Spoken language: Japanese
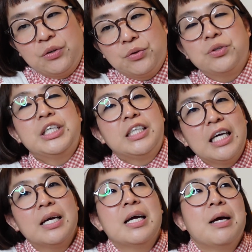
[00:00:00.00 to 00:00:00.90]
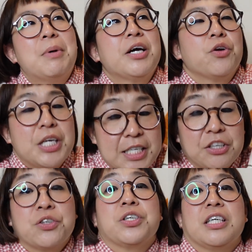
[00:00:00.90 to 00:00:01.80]
ことにして、まあ、より
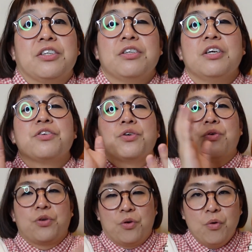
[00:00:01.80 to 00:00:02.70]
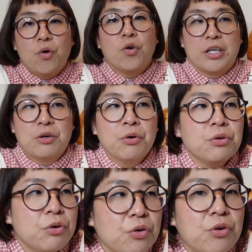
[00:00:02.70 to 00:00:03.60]
着床しやすいという状況を行う。この
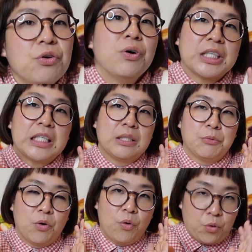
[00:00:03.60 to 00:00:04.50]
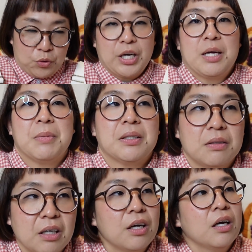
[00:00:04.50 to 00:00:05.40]
方法を私も行います
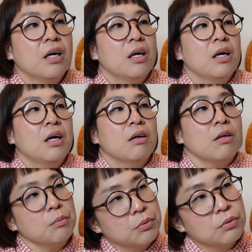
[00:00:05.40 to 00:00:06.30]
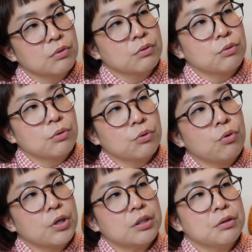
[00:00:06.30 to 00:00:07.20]
ね。多分、
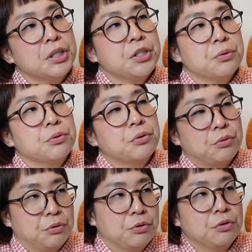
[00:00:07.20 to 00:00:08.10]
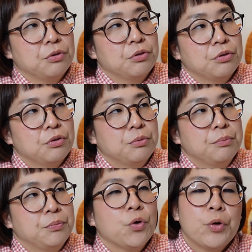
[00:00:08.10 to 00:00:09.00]
凍結配色する
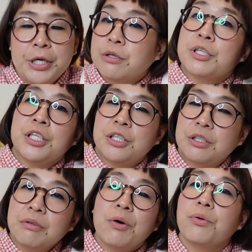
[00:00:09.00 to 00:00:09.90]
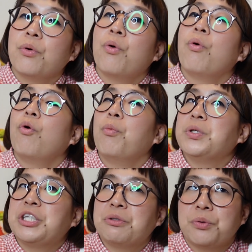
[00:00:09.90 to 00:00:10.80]
病院、クリニックはこの方法を
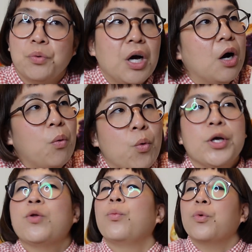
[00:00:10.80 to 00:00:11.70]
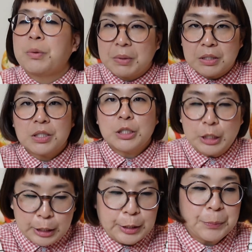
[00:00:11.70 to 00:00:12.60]
用いることが多いと思います。
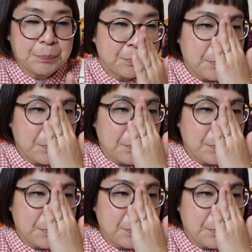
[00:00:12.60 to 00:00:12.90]
はい。